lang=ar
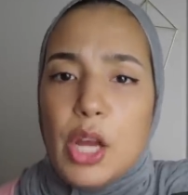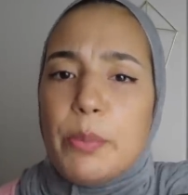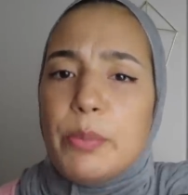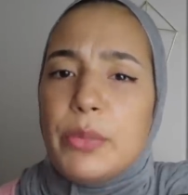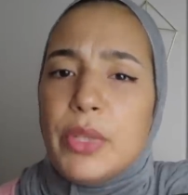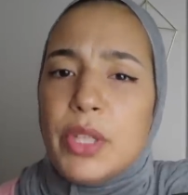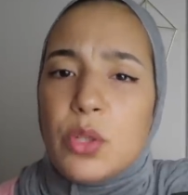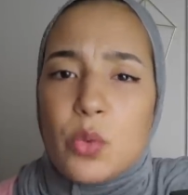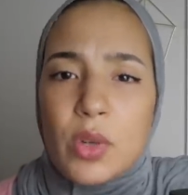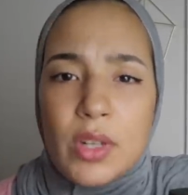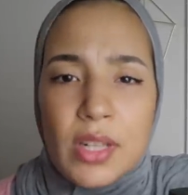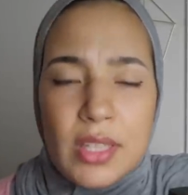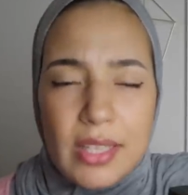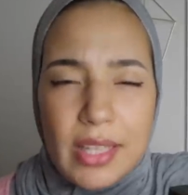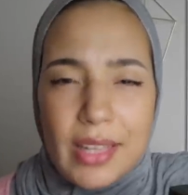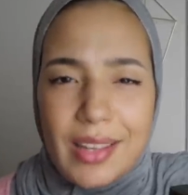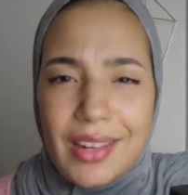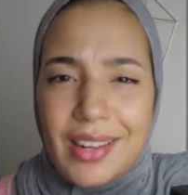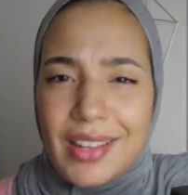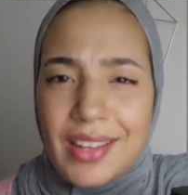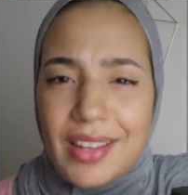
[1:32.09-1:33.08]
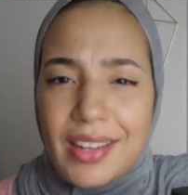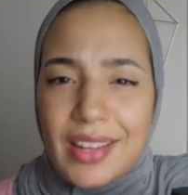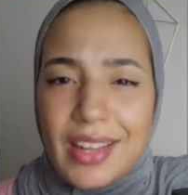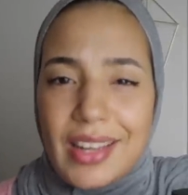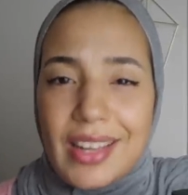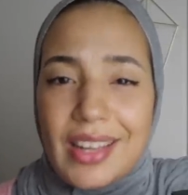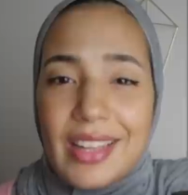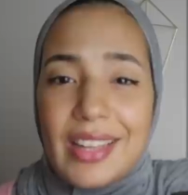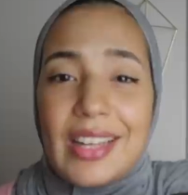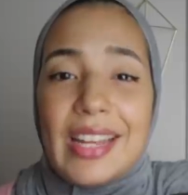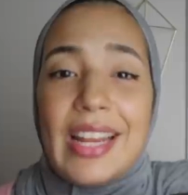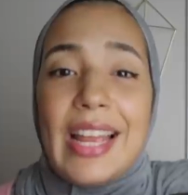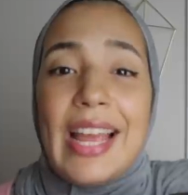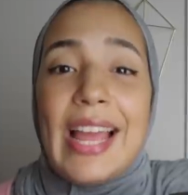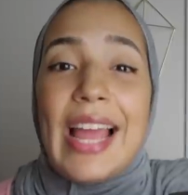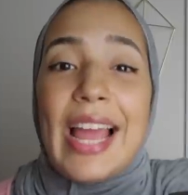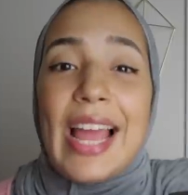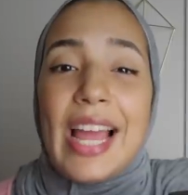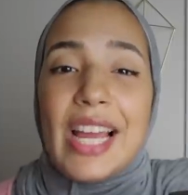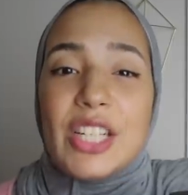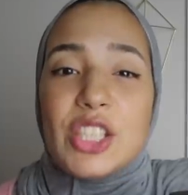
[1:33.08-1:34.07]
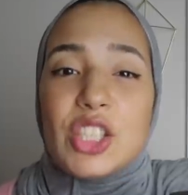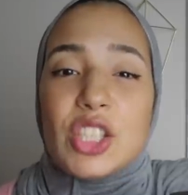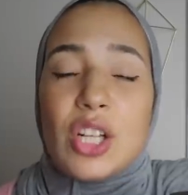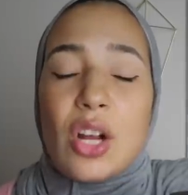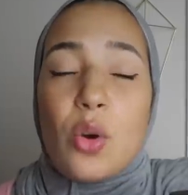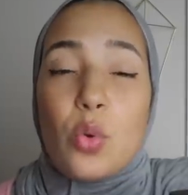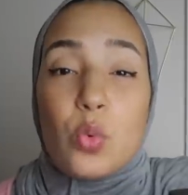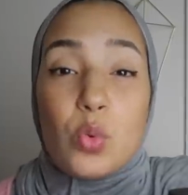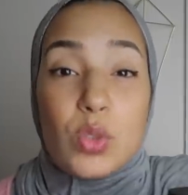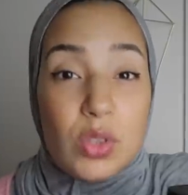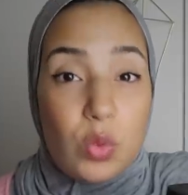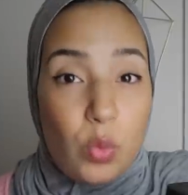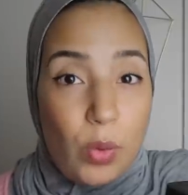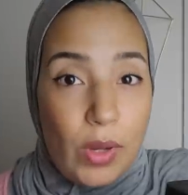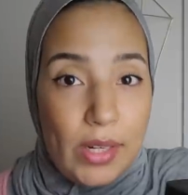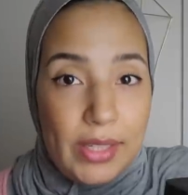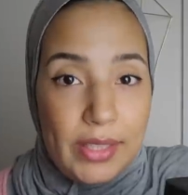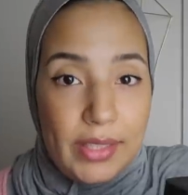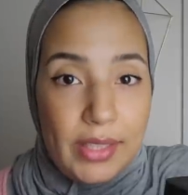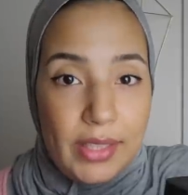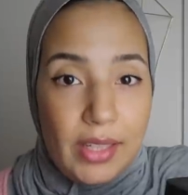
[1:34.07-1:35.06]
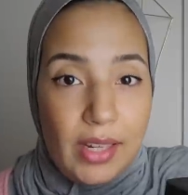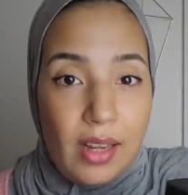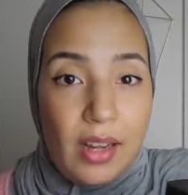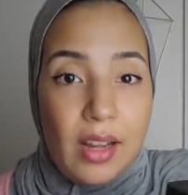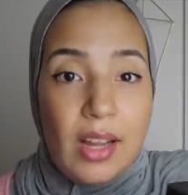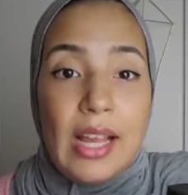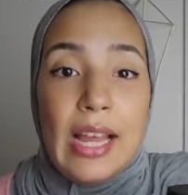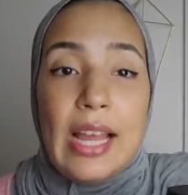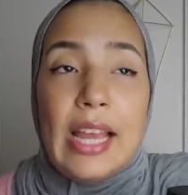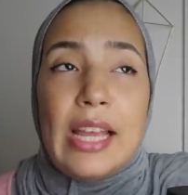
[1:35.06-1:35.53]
من وانا صغيره كنعقل عايشه وسط والديا